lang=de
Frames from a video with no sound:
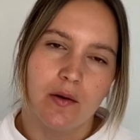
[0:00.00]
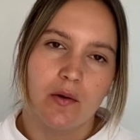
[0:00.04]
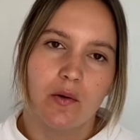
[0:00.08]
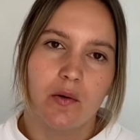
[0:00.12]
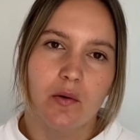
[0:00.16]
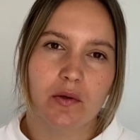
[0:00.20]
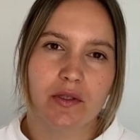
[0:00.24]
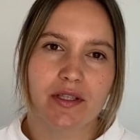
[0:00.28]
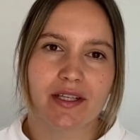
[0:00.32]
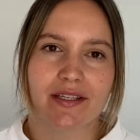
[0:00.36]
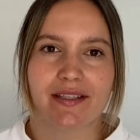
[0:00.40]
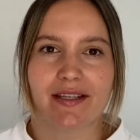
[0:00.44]

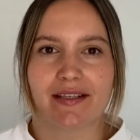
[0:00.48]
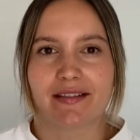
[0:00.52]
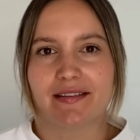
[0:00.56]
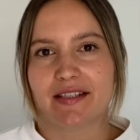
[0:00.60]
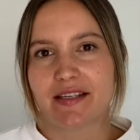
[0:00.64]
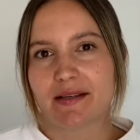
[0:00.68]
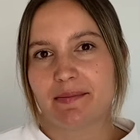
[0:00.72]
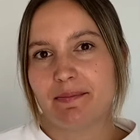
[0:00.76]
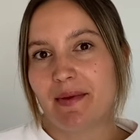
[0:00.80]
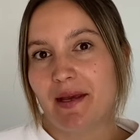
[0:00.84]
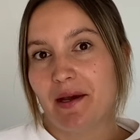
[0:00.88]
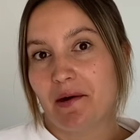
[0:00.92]
oder dass
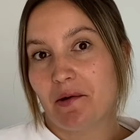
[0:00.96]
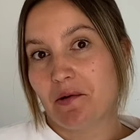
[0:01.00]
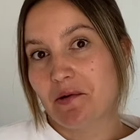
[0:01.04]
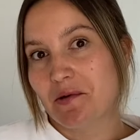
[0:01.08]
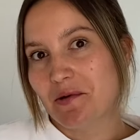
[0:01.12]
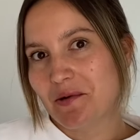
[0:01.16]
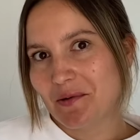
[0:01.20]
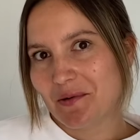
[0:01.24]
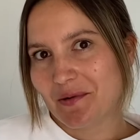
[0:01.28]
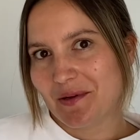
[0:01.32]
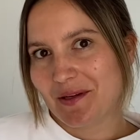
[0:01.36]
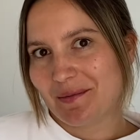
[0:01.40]
ich mehr
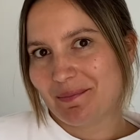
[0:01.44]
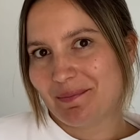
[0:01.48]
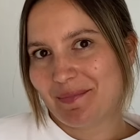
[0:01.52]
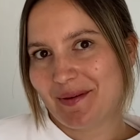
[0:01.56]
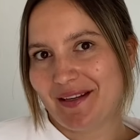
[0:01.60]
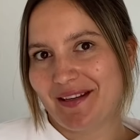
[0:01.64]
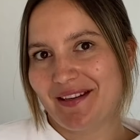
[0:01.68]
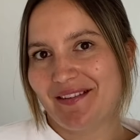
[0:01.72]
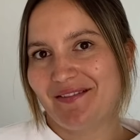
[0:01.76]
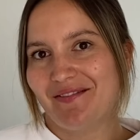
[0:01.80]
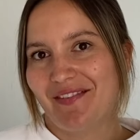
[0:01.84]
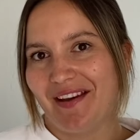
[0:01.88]
unruhig
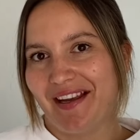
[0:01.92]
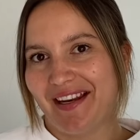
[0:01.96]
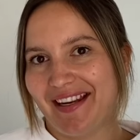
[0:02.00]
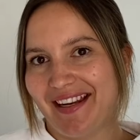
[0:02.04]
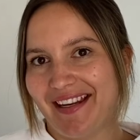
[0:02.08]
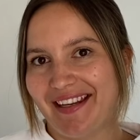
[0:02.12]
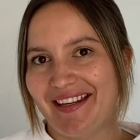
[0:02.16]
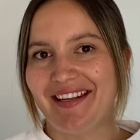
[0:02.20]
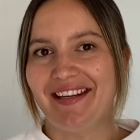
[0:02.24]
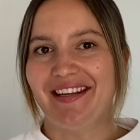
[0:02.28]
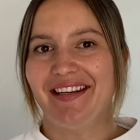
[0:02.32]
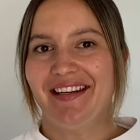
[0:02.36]
bin, wenn
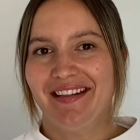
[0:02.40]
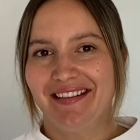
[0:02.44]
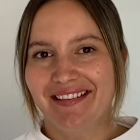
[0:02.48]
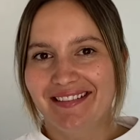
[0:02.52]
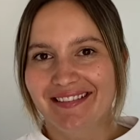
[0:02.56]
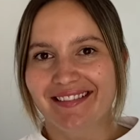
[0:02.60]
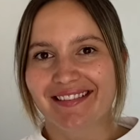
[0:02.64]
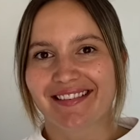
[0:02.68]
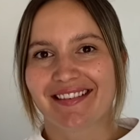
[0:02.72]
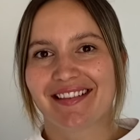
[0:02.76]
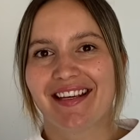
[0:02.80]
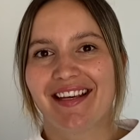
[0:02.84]
ich
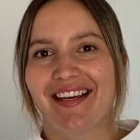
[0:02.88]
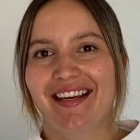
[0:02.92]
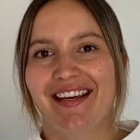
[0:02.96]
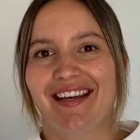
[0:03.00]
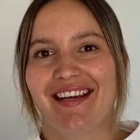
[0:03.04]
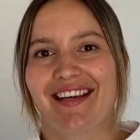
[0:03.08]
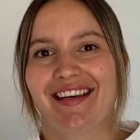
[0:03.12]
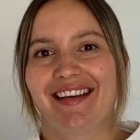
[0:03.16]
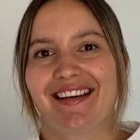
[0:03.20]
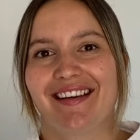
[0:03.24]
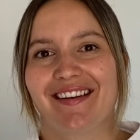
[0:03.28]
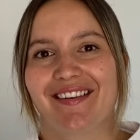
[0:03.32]

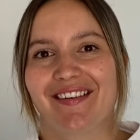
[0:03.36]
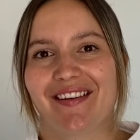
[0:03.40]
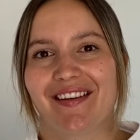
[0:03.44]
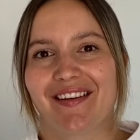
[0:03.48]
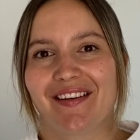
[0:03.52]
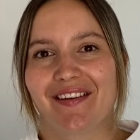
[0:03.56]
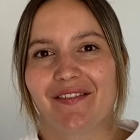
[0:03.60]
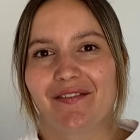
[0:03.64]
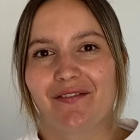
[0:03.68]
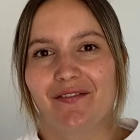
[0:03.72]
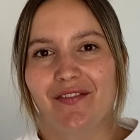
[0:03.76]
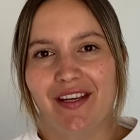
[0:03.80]

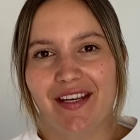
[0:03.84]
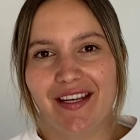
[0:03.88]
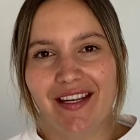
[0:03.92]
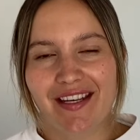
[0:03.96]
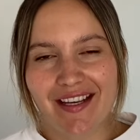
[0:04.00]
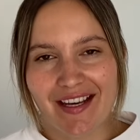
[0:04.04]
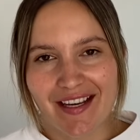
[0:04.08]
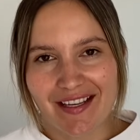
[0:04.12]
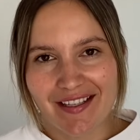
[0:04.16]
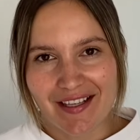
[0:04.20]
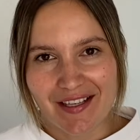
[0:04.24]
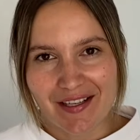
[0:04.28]

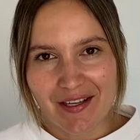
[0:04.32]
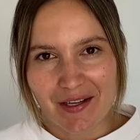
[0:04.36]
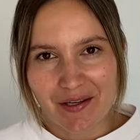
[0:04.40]
weniger in der